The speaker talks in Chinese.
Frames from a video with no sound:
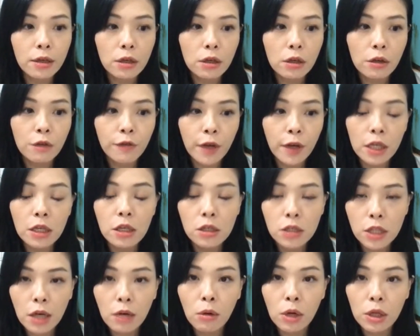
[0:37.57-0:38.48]
呃防疫
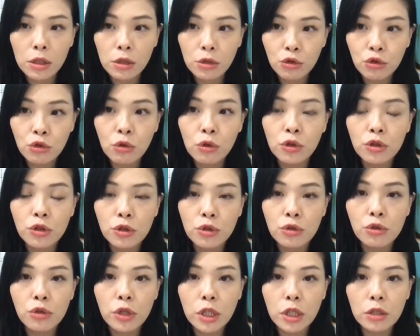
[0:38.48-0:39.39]
相关的措施。
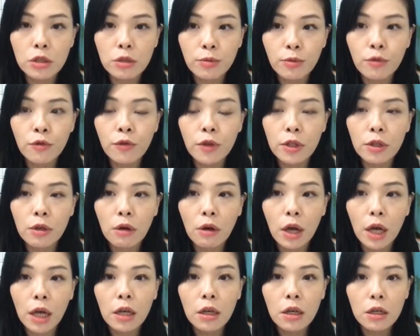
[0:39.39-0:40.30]
所以在这部分的
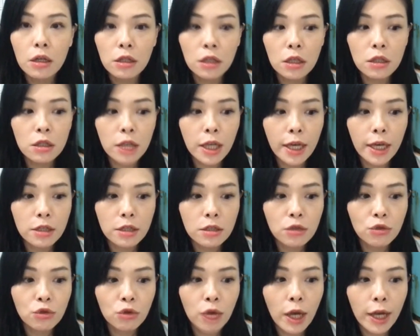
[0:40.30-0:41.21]
话，听起来
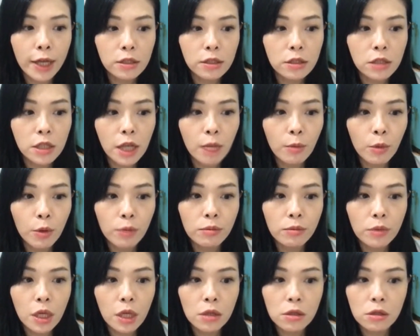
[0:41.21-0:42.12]
是说，还是他
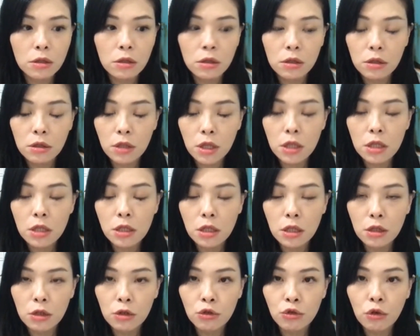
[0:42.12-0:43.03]
们业者的第一
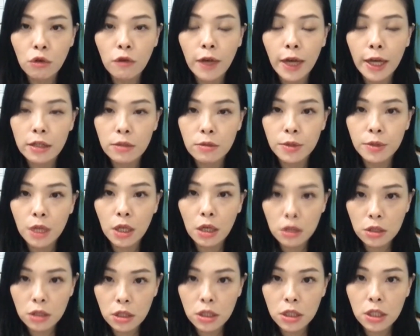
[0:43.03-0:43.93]
线的说法，还是比
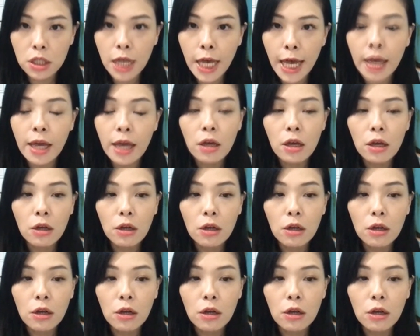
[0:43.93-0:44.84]
较期待。
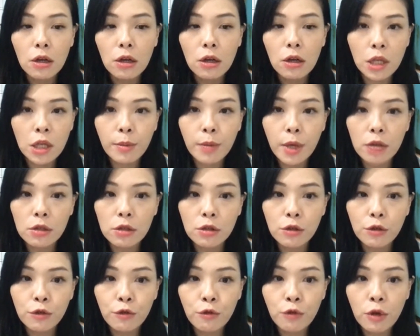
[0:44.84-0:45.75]
如果今天疫苗
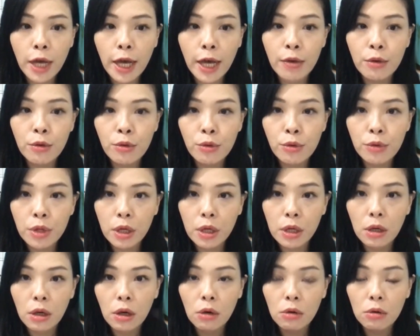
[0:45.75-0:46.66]
的覆盖率
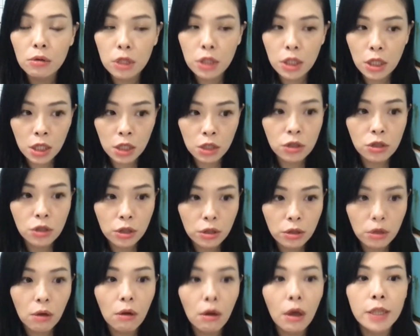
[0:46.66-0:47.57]
能够提
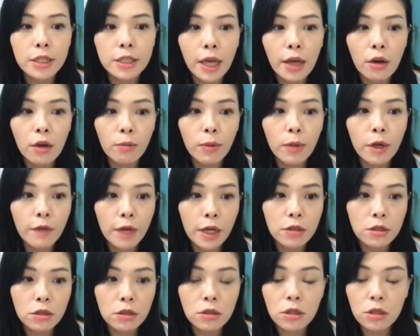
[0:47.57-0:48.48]
升的话，才有办
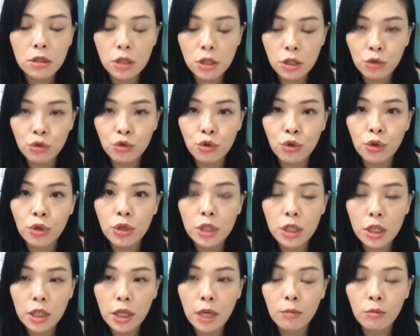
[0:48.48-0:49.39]
法真正解决
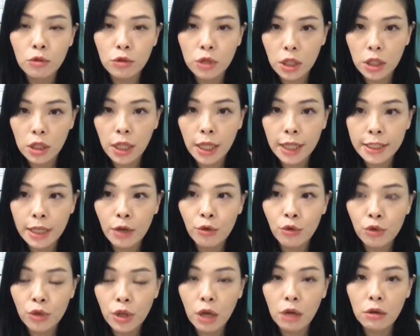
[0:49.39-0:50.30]
现在目前大家
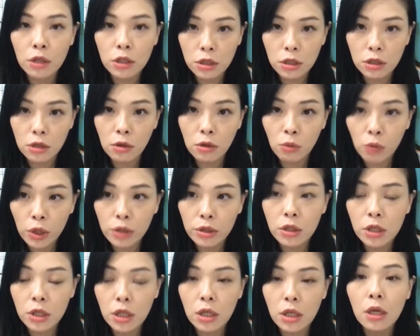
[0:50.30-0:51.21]
遇到疫情的
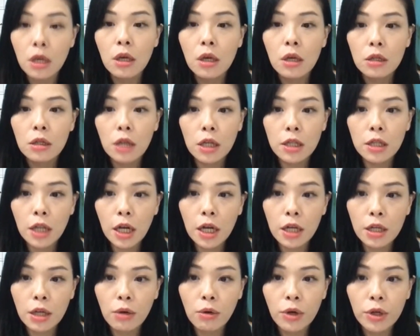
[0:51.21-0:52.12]
问题。那当
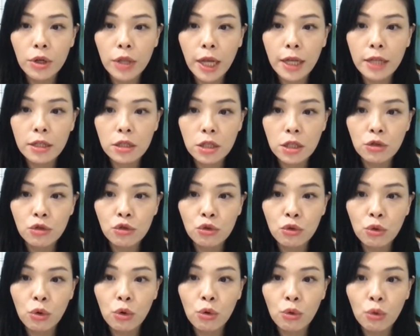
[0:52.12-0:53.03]
然也会担心
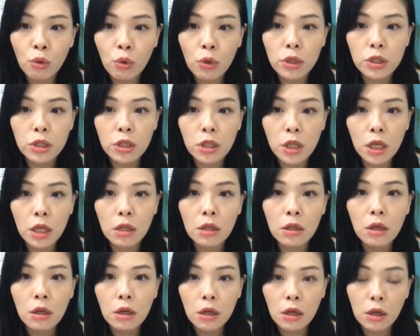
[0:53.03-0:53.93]
说，如果今
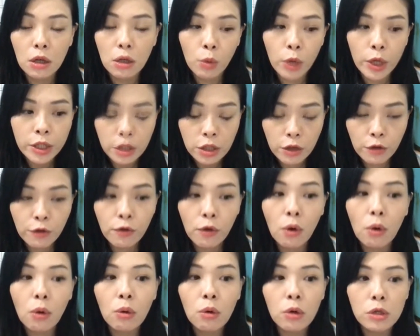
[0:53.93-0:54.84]
天呃微解
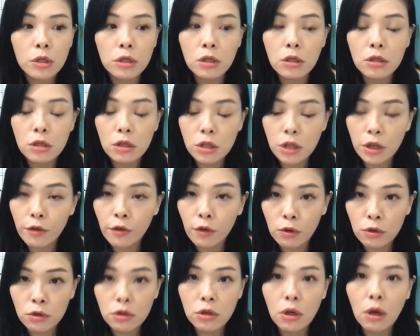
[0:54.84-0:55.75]
封或者正式解
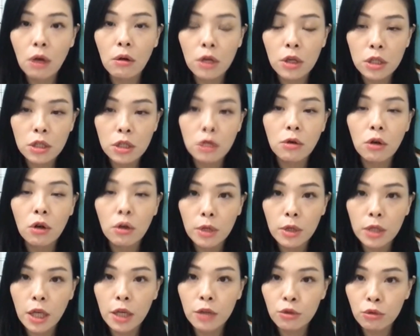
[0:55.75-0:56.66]
封之后，疫情会不
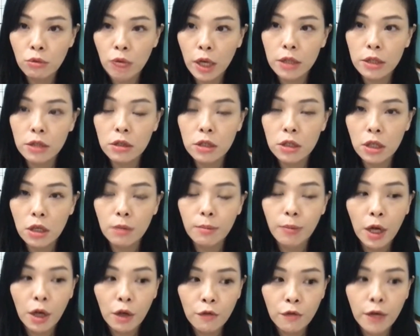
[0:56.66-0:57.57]
会在突然的一个
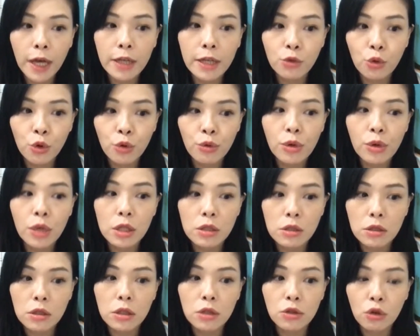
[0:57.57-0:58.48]
爆发，对于业
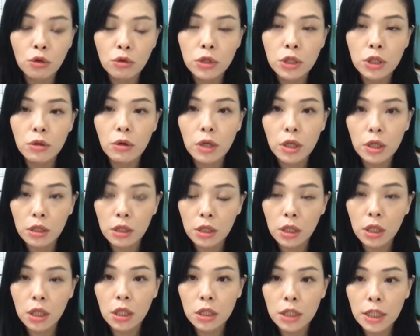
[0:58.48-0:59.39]
者的冲击会可
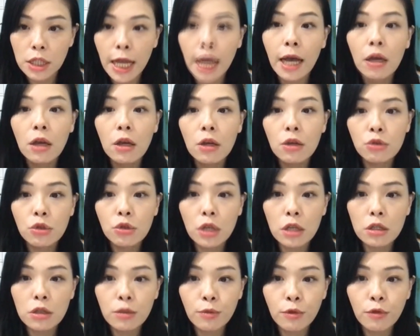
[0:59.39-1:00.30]
能更大。所以
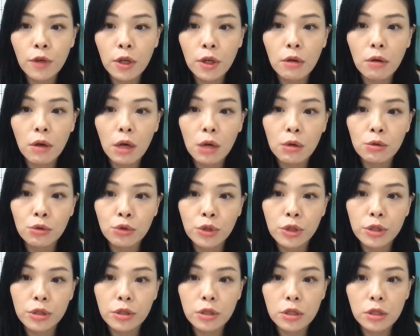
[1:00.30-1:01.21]
在这部分的话，我
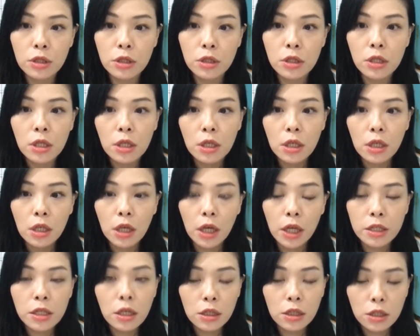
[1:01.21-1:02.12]
觉得就是
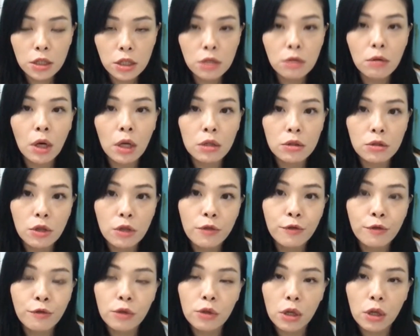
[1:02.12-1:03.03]
还是很希望
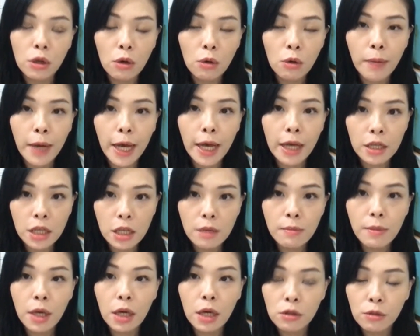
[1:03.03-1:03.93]
政府能够把
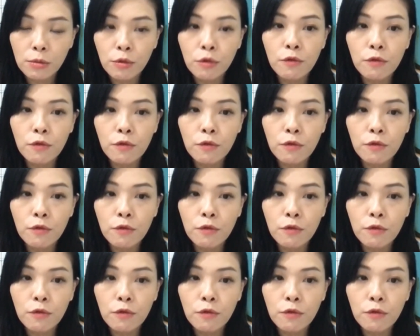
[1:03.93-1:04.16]
疫苗的